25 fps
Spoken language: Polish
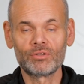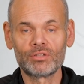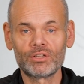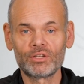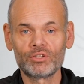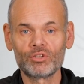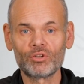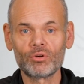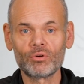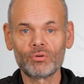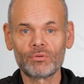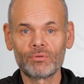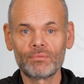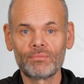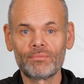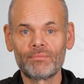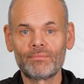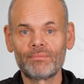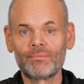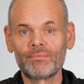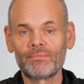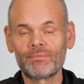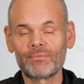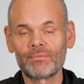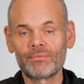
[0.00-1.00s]
dotyczą.
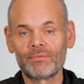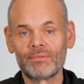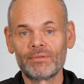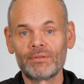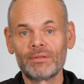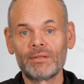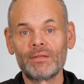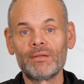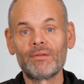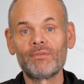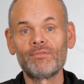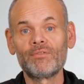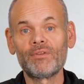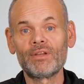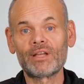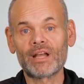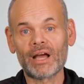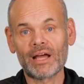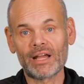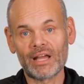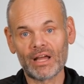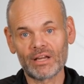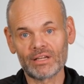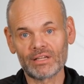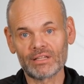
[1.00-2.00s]
W
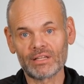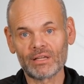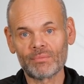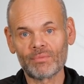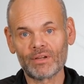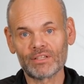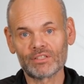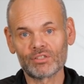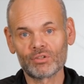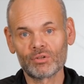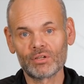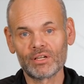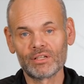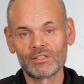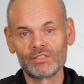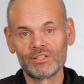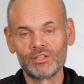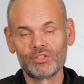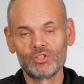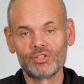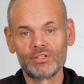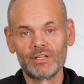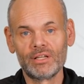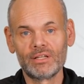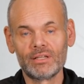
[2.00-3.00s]
krajach
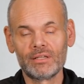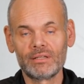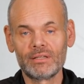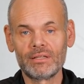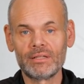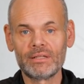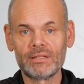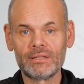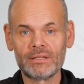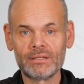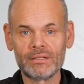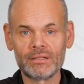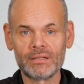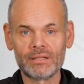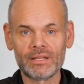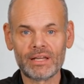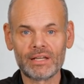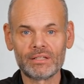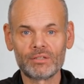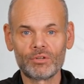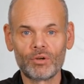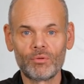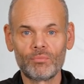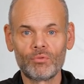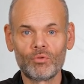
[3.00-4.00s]
niemieckojęzycznych
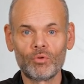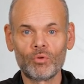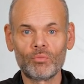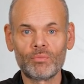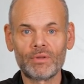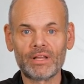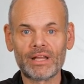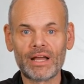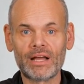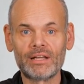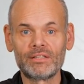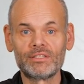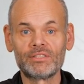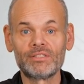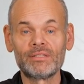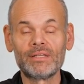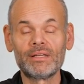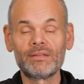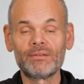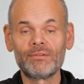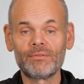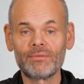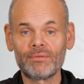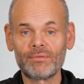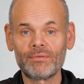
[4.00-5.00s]
jedno byłoby
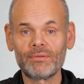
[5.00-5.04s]
jasne.